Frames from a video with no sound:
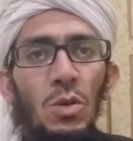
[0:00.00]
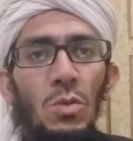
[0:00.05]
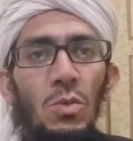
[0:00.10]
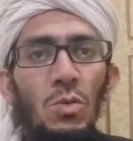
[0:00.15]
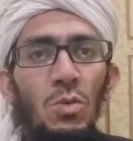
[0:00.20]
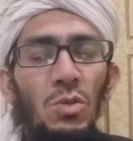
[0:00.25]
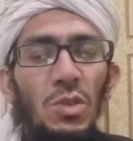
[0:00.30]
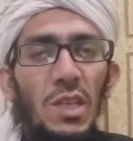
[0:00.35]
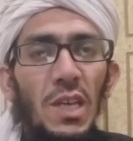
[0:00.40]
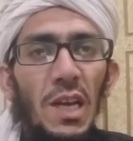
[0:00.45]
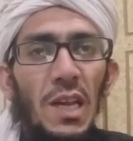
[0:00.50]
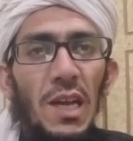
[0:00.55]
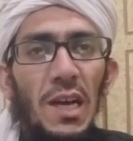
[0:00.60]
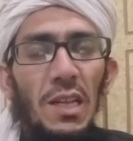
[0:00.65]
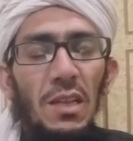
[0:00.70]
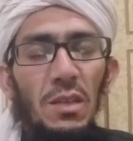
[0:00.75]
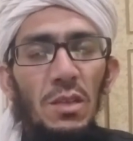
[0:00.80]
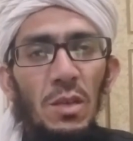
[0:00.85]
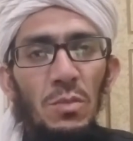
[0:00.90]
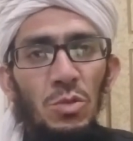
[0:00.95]
उनके
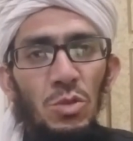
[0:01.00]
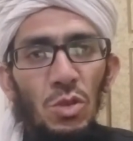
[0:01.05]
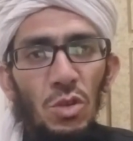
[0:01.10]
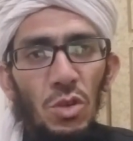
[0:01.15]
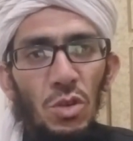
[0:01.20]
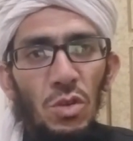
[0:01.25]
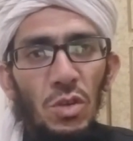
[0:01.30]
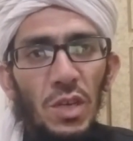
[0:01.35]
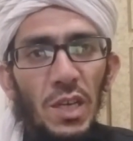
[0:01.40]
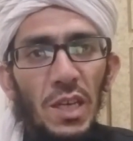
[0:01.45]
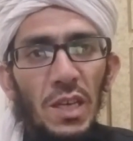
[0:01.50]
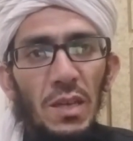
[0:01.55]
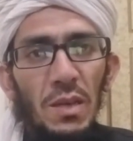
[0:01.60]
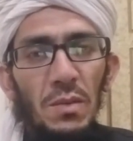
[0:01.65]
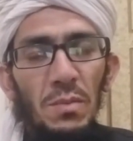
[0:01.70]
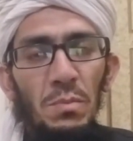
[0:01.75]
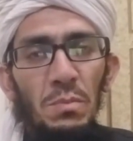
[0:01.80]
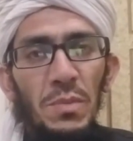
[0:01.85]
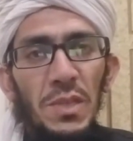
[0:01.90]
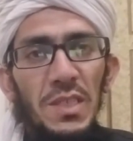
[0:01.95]
हालात कमज़ोर हो गए
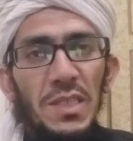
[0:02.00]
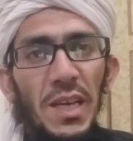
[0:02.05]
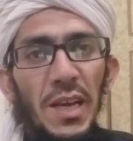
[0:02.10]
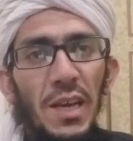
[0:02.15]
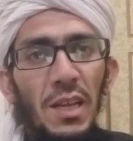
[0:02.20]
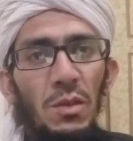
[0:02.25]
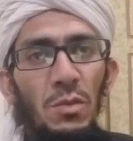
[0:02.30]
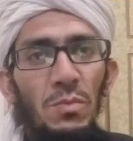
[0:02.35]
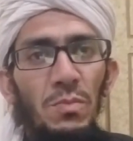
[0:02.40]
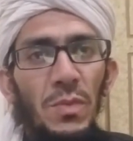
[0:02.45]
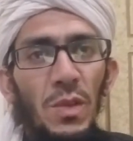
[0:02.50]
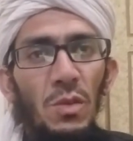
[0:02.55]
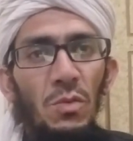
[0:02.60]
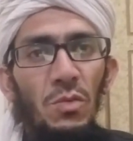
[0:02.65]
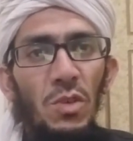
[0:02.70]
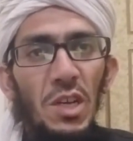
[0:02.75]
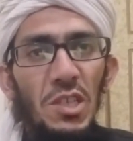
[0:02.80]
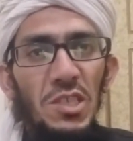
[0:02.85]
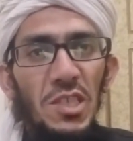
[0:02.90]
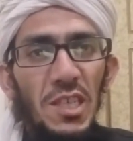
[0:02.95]
बज़ाहिर
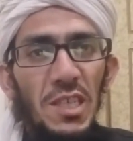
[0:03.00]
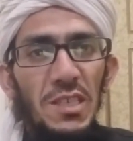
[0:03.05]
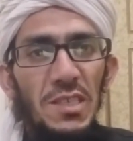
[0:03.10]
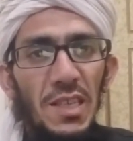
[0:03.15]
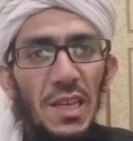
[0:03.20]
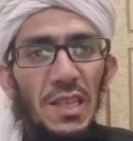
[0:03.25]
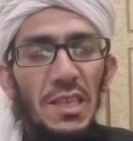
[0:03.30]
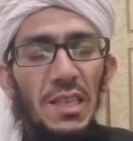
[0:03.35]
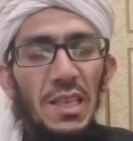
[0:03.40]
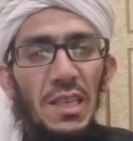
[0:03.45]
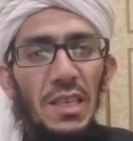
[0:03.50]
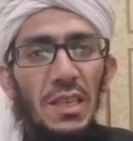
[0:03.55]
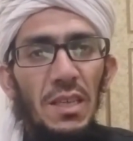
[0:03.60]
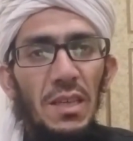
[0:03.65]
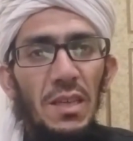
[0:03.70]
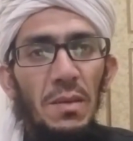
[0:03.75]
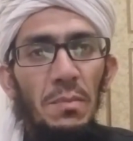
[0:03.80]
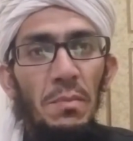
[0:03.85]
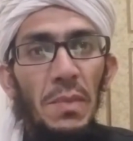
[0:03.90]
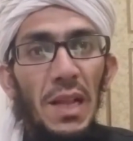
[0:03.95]
वो अच्छे नज़र आते हैं
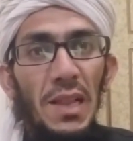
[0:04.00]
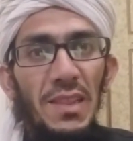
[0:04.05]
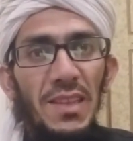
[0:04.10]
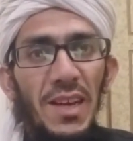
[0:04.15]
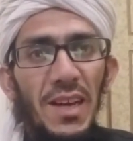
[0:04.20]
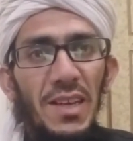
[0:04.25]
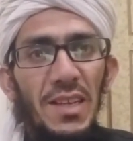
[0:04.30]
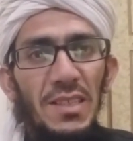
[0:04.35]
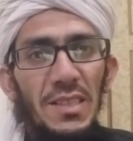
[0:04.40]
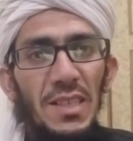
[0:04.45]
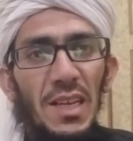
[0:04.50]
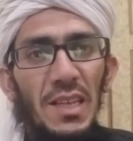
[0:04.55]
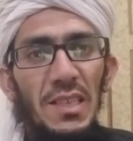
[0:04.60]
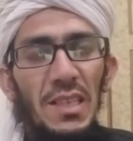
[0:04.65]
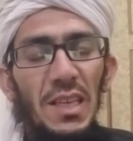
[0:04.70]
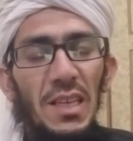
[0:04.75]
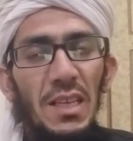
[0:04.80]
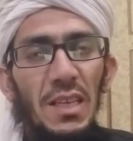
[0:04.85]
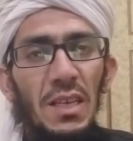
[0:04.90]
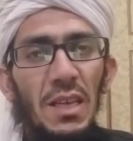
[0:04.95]
मालदार नज़र
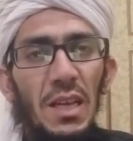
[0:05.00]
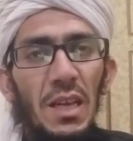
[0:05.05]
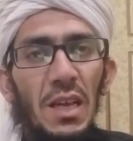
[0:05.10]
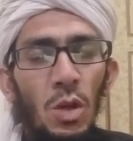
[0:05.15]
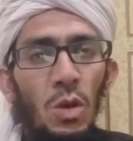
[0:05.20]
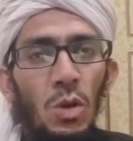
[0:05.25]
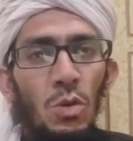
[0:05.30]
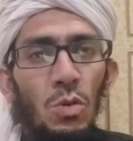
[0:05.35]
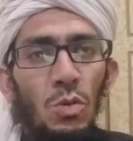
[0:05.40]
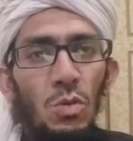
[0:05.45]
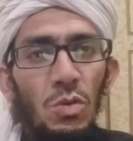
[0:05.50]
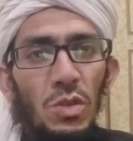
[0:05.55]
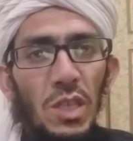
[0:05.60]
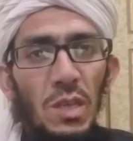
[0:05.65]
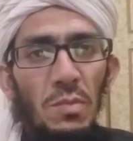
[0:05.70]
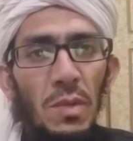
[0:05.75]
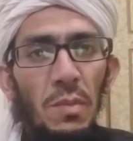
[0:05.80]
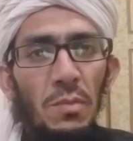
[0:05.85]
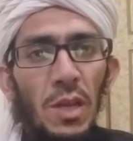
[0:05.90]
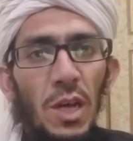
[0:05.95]
आते हैं उनके
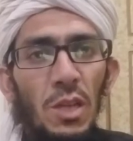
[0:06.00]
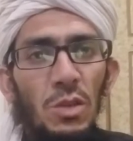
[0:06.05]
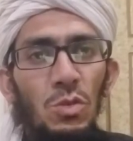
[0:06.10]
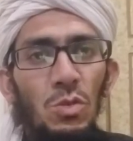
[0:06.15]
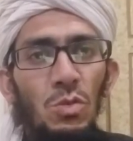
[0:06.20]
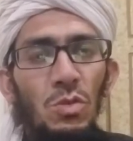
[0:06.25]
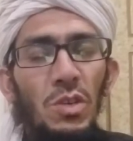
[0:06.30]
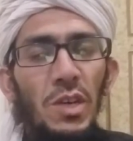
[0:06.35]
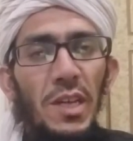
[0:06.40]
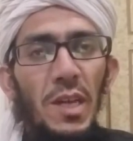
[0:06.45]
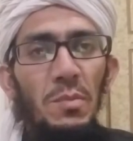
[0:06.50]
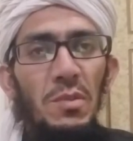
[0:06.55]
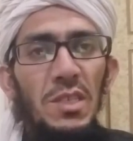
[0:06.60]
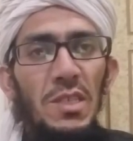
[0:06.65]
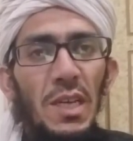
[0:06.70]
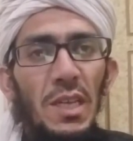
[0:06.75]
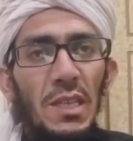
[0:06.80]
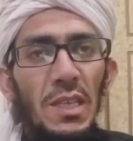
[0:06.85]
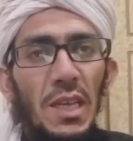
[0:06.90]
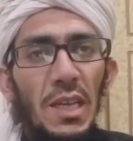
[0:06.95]
मामला को उनका रब ही
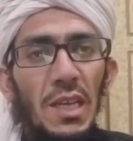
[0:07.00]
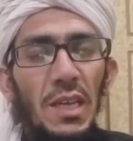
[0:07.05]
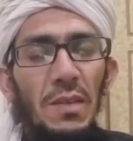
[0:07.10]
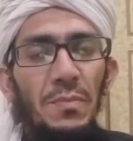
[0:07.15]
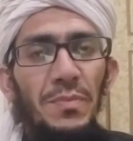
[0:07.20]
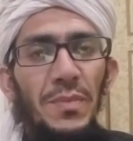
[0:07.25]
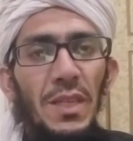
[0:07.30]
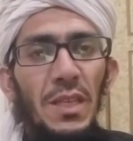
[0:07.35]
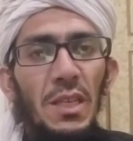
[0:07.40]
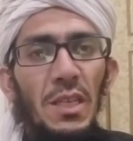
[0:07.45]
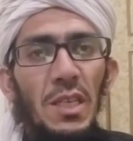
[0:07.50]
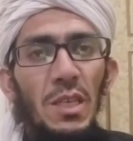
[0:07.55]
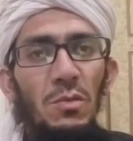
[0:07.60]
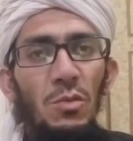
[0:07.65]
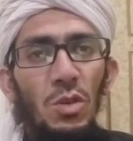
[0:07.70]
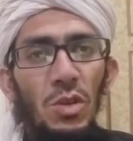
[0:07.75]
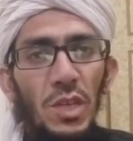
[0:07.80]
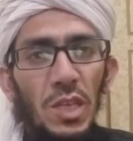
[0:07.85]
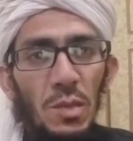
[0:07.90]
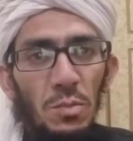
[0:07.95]
जानता है कि
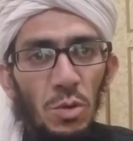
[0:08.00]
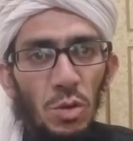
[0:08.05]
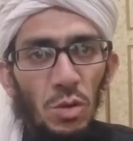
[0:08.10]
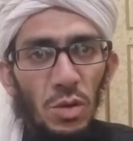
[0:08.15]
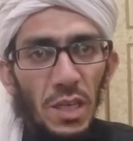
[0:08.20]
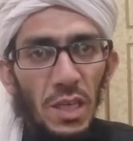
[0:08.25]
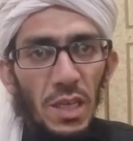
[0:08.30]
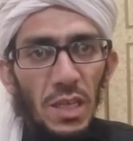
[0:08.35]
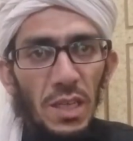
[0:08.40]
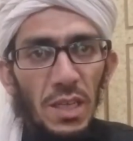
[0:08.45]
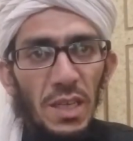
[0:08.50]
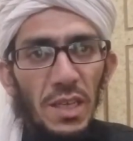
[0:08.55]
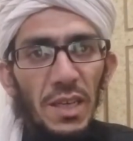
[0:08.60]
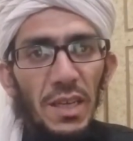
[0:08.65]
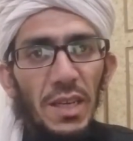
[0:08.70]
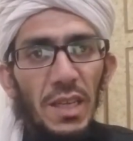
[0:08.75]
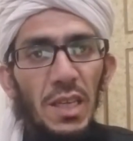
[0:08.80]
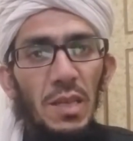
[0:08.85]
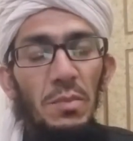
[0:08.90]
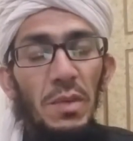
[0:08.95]
वो गरीब हो गए हैं
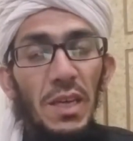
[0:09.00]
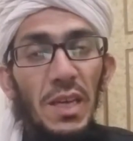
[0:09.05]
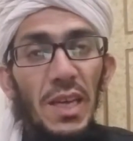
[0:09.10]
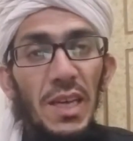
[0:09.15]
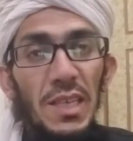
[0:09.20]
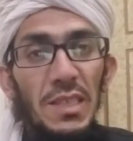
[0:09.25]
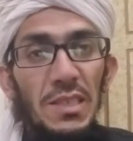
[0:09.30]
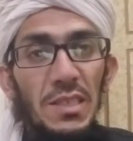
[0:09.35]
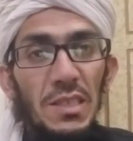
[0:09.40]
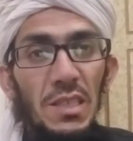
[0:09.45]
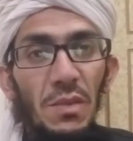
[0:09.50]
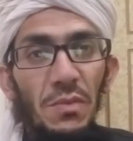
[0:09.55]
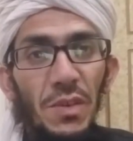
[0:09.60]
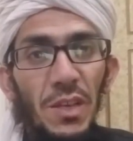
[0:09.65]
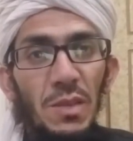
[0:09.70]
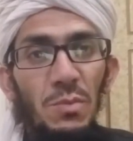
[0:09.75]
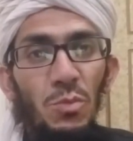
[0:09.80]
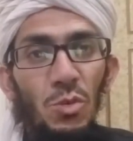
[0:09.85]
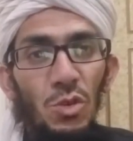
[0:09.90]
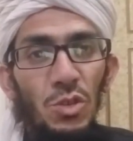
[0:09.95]
गरीब हैं ऐसे
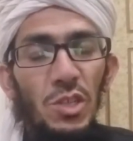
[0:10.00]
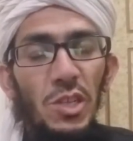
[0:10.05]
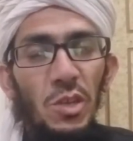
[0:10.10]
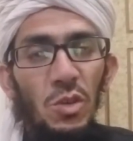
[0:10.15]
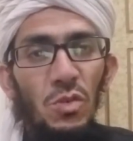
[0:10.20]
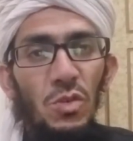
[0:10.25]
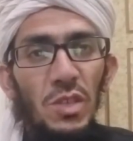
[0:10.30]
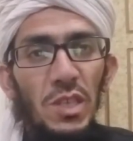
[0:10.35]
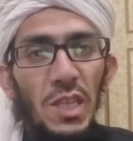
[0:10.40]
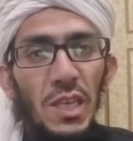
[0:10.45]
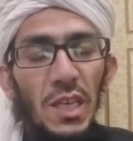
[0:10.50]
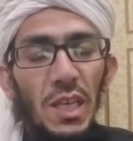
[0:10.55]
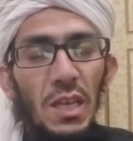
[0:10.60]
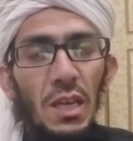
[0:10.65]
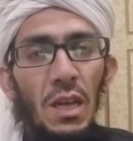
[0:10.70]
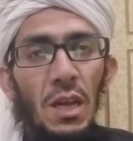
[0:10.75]
सफ़ेद पोश लोगों को देखें